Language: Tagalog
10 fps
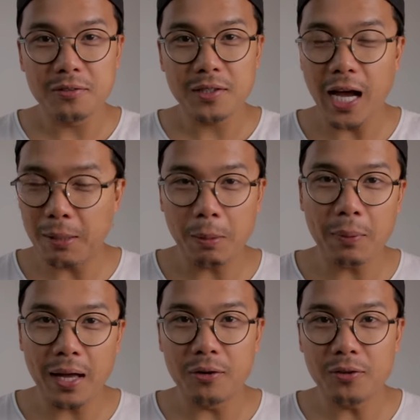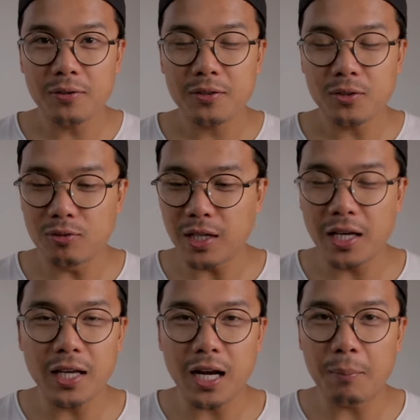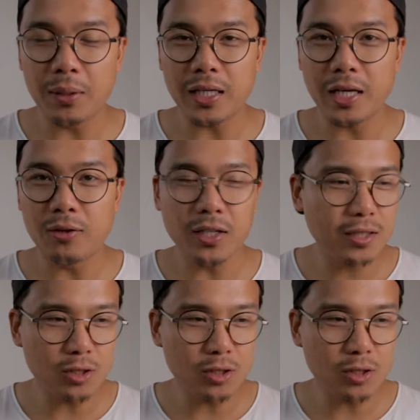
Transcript: Kahit papano, kung nahihirapan kayo at